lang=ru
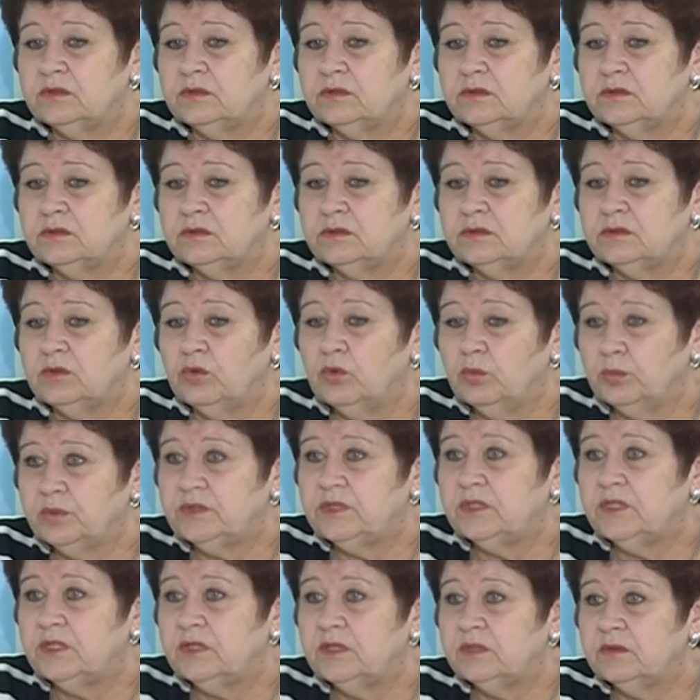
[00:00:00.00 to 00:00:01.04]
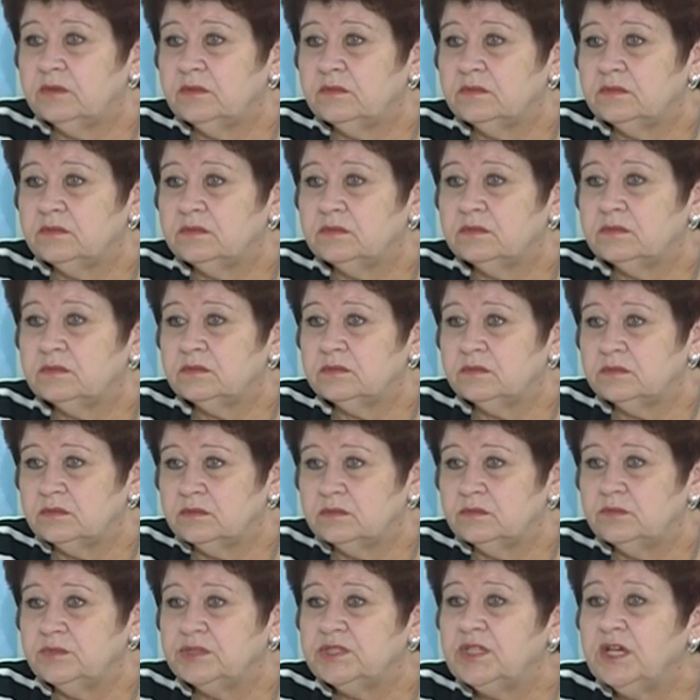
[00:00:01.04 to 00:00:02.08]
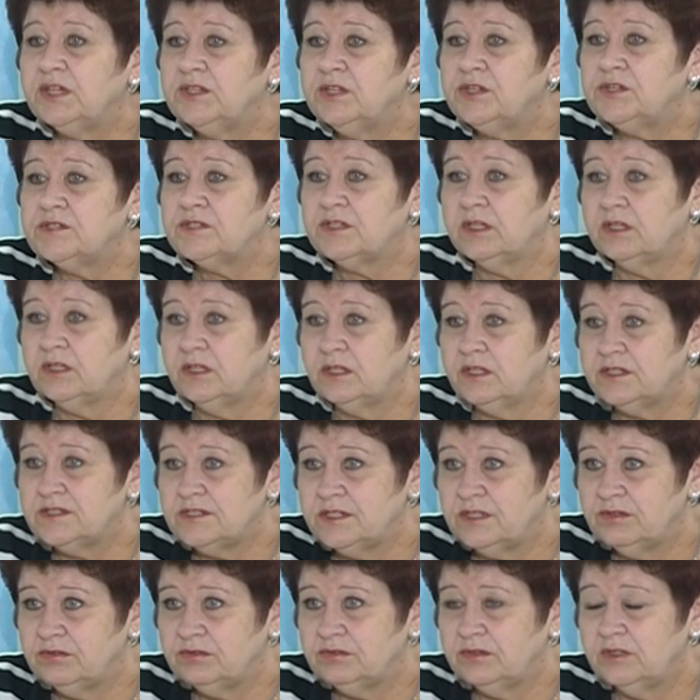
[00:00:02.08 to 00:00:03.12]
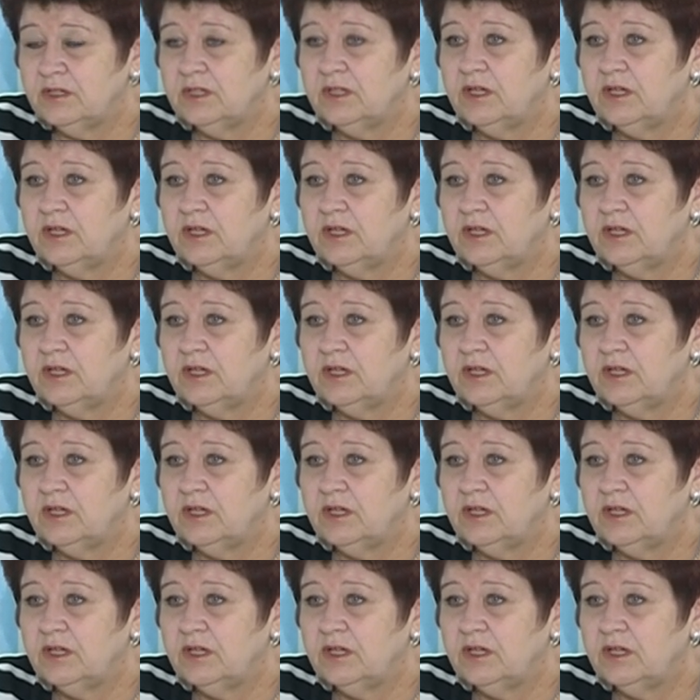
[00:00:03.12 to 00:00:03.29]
э, опытный педагогический коллектив,